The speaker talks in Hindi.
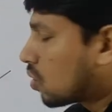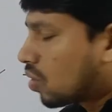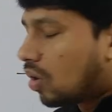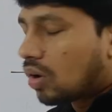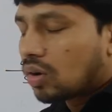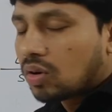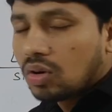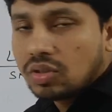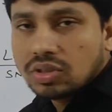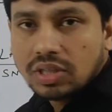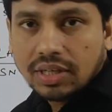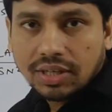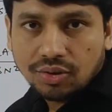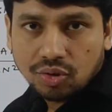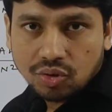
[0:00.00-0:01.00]
कौन कौन
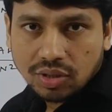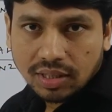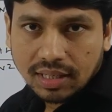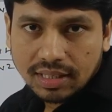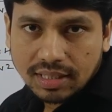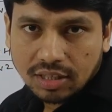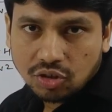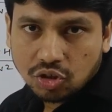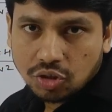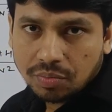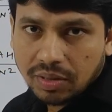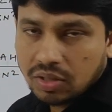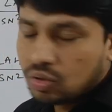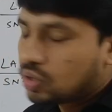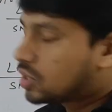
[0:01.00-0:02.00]
से रिड्यूसिंग एजेंट उस
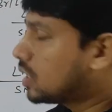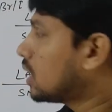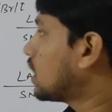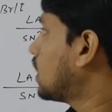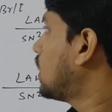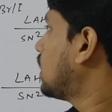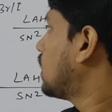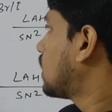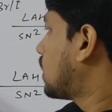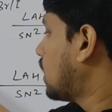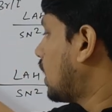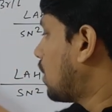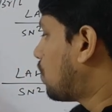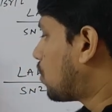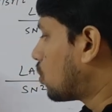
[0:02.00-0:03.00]
पर यूज किए गए
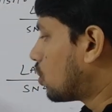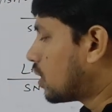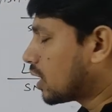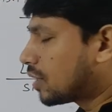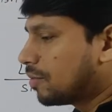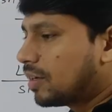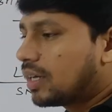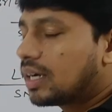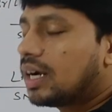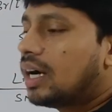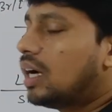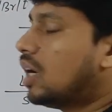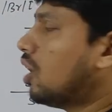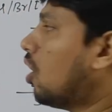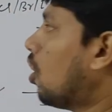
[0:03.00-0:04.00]
क्या प्रोडक्ट मिलेगा
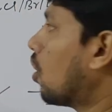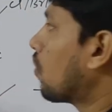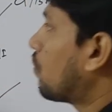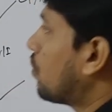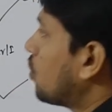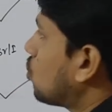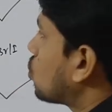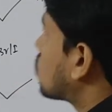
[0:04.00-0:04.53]
और फिर